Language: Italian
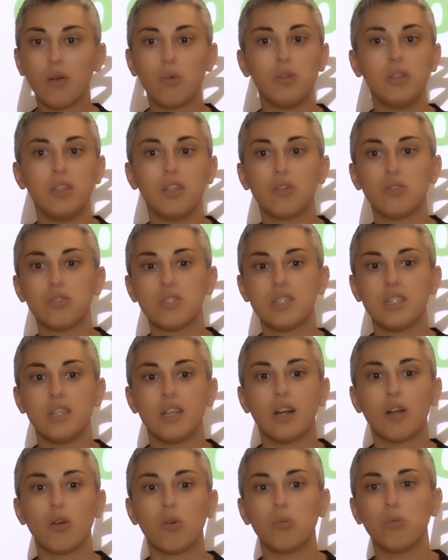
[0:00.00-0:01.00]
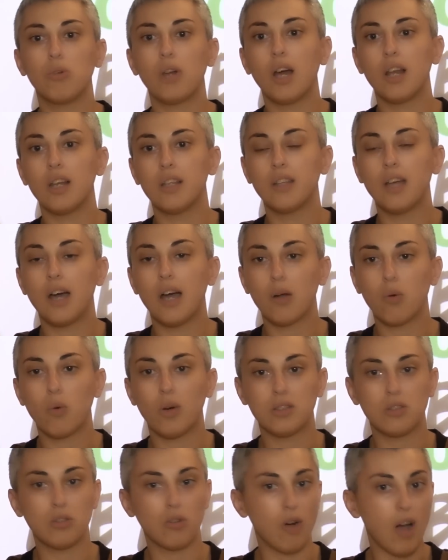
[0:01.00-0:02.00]
quindi consigliera comunale da
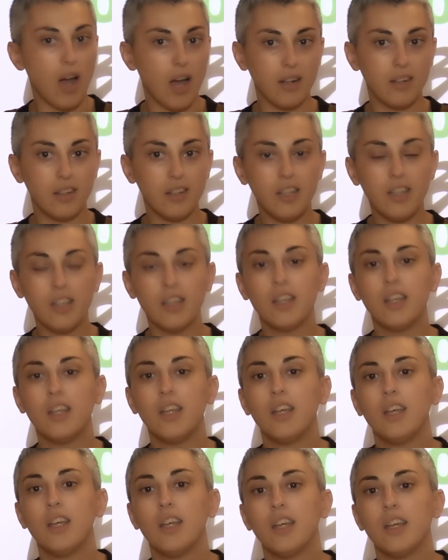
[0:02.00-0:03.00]
4 anni